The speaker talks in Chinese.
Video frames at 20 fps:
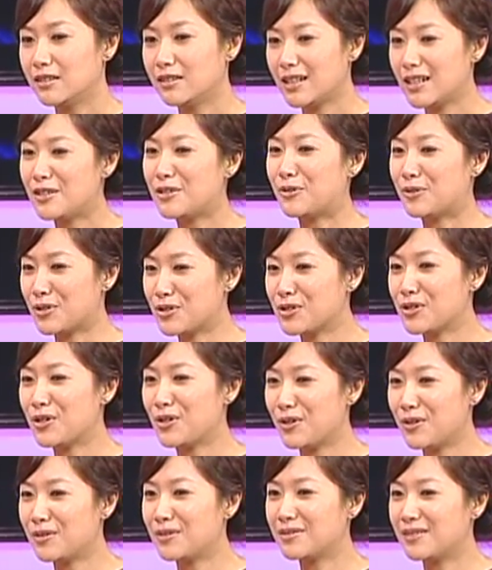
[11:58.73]
但有的时
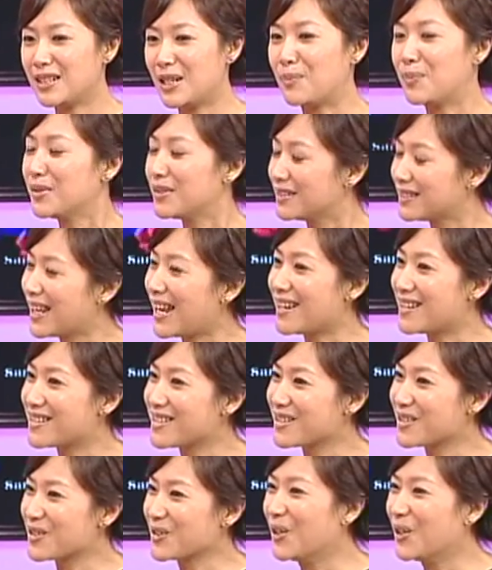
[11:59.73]
候也不能太知足，